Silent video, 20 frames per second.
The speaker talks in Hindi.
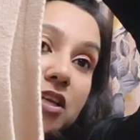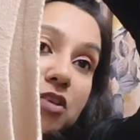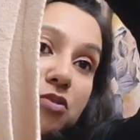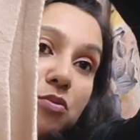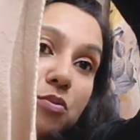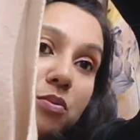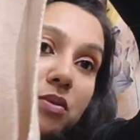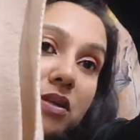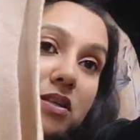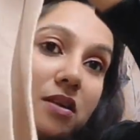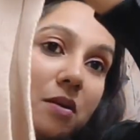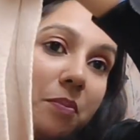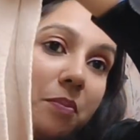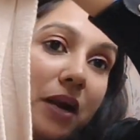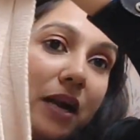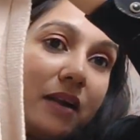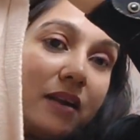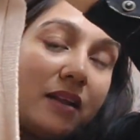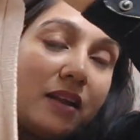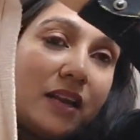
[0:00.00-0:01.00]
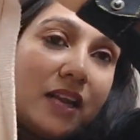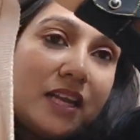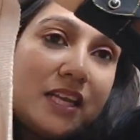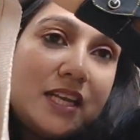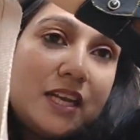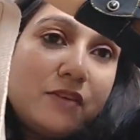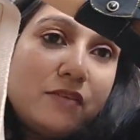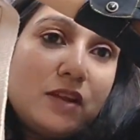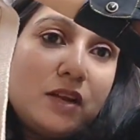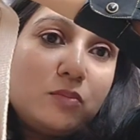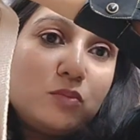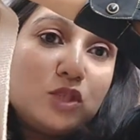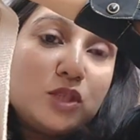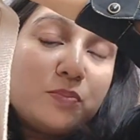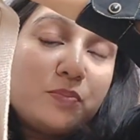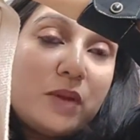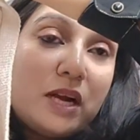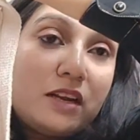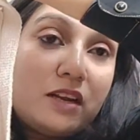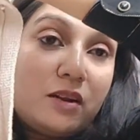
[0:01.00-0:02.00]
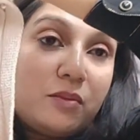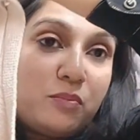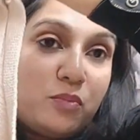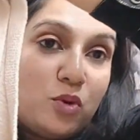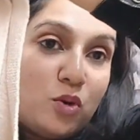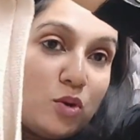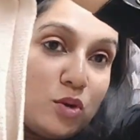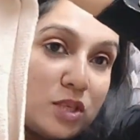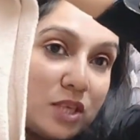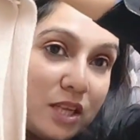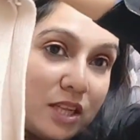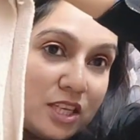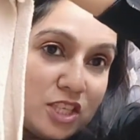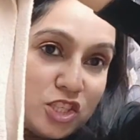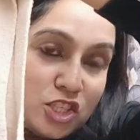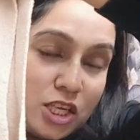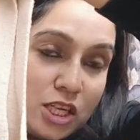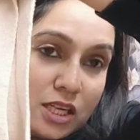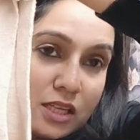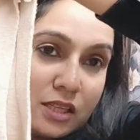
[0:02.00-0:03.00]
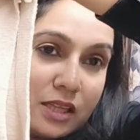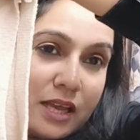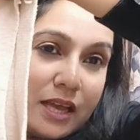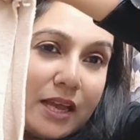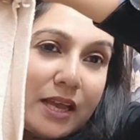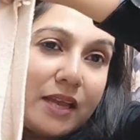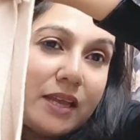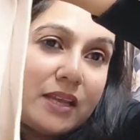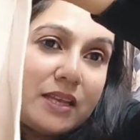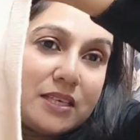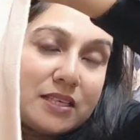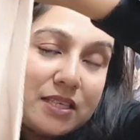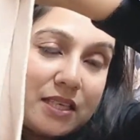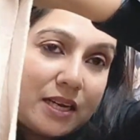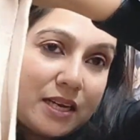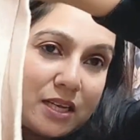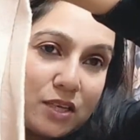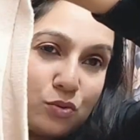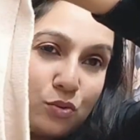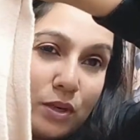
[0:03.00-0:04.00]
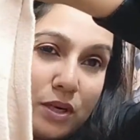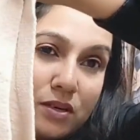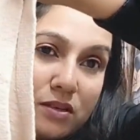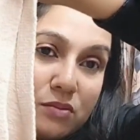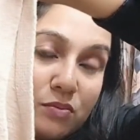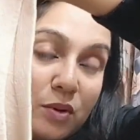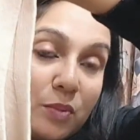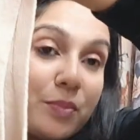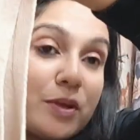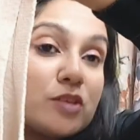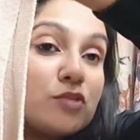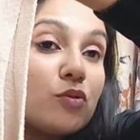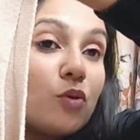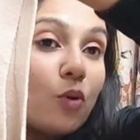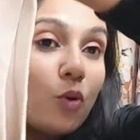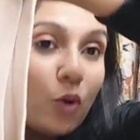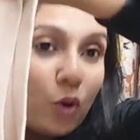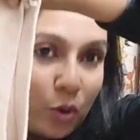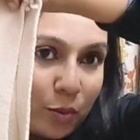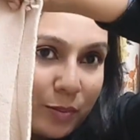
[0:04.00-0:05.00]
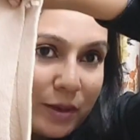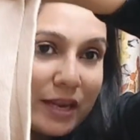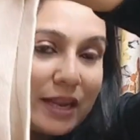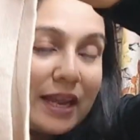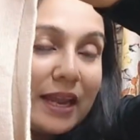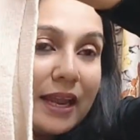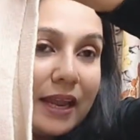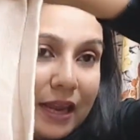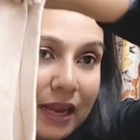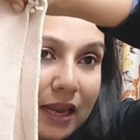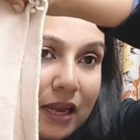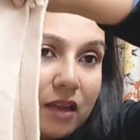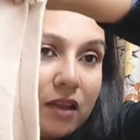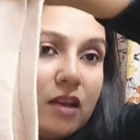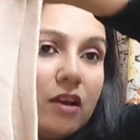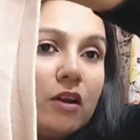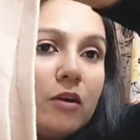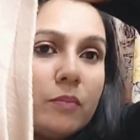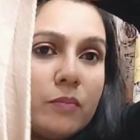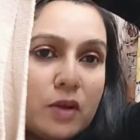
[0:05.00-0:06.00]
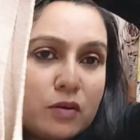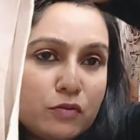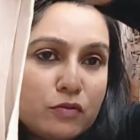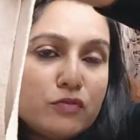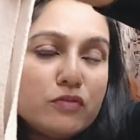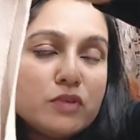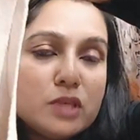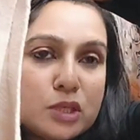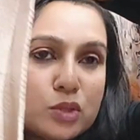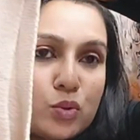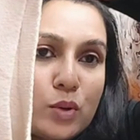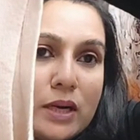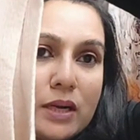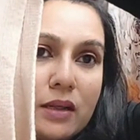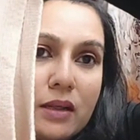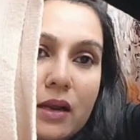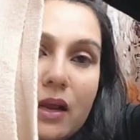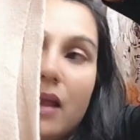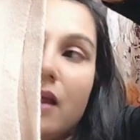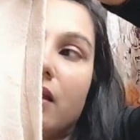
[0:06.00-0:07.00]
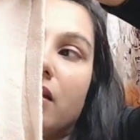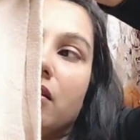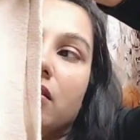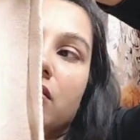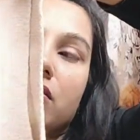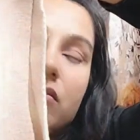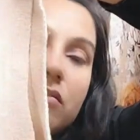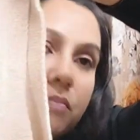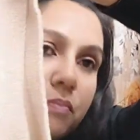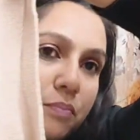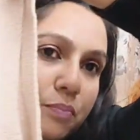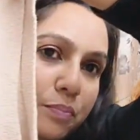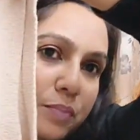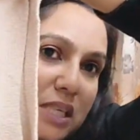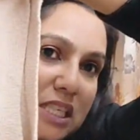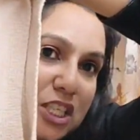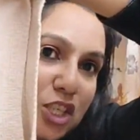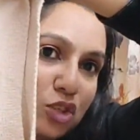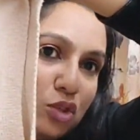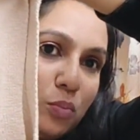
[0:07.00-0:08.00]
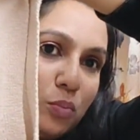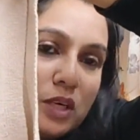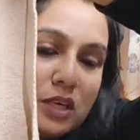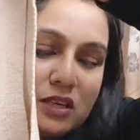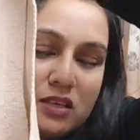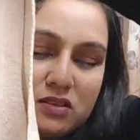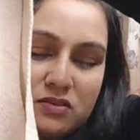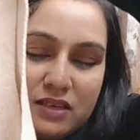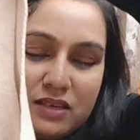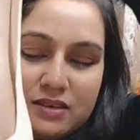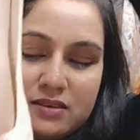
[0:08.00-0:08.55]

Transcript: सुंदर सा पैटर्न है ये वाला मुझे पैटर्न बहुत ज़्यादा अच्छा लगता है इस तरह का स्वेटर्स मेरे पास और भी है एक पर वो फुल स्वेटर है पीछे जो बटन्स वाला